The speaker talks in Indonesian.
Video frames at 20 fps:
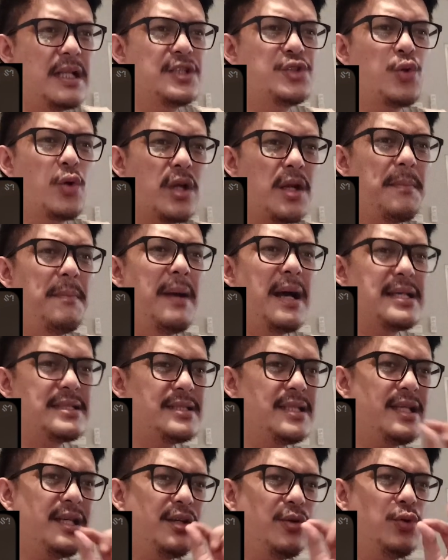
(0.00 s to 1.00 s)
suara
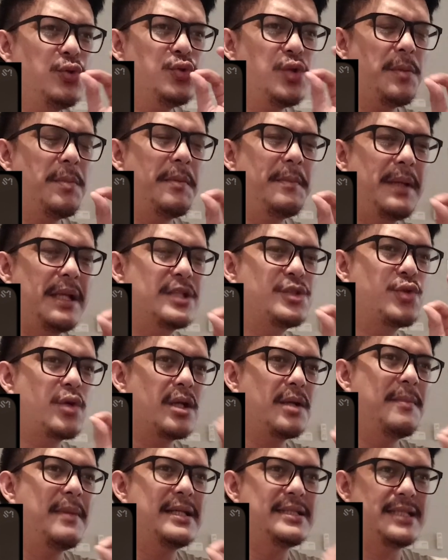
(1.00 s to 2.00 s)
bassnya gue suka pemilihan
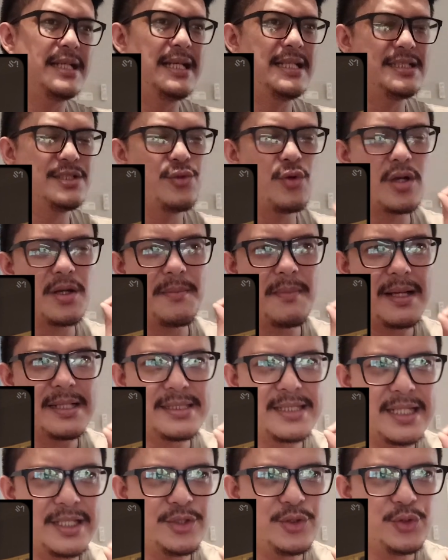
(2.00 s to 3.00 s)
suara bassnya guys suara
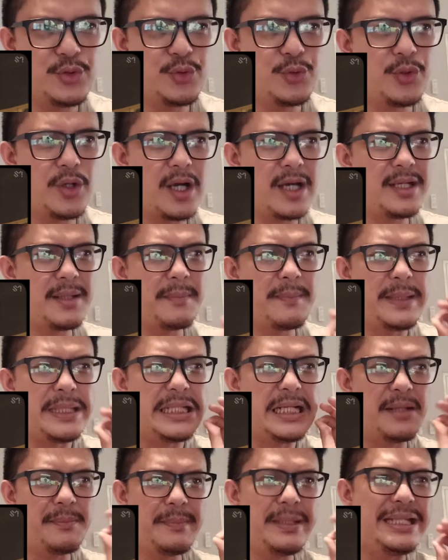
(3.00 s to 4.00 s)
bassnya itu tuh ada
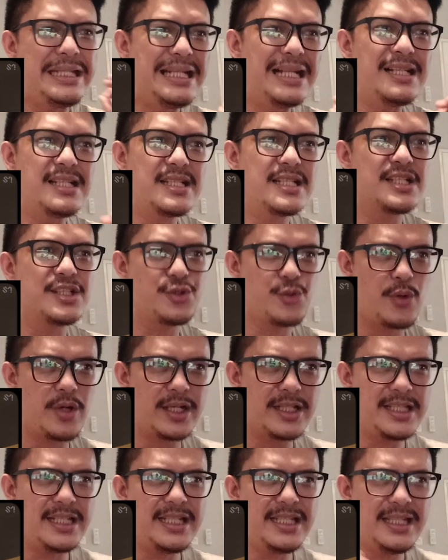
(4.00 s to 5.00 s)
middle middle yang
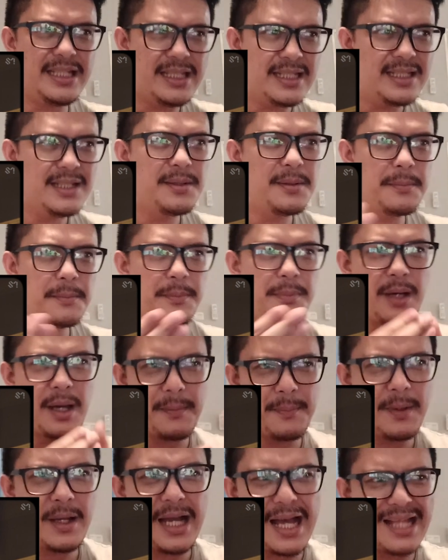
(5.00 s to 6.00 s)
suara jadi
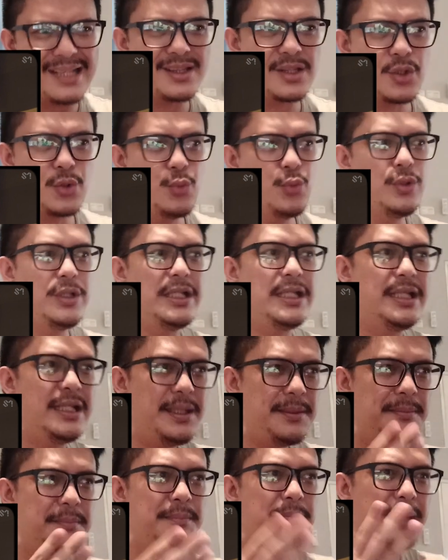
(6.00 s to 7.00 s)
apa katru
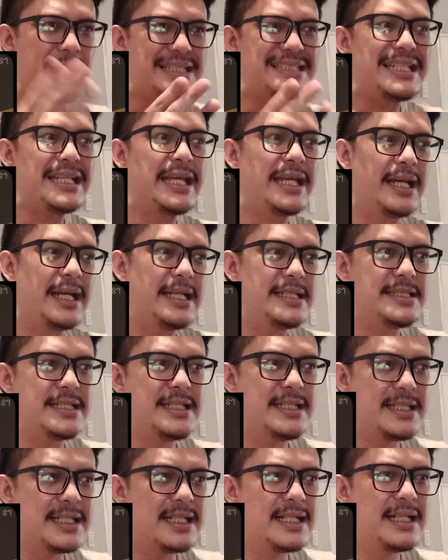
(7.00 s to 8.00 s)
di mixing ya guys
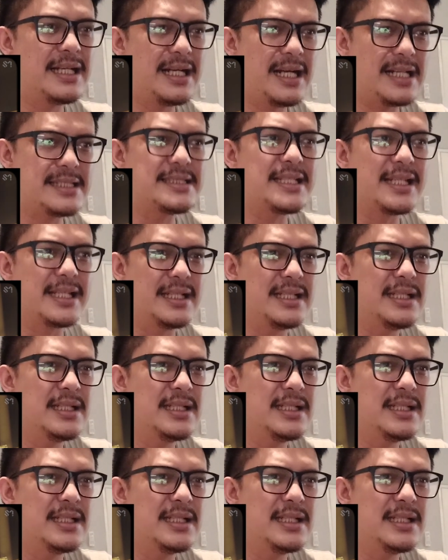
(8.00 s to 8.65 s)
ya asik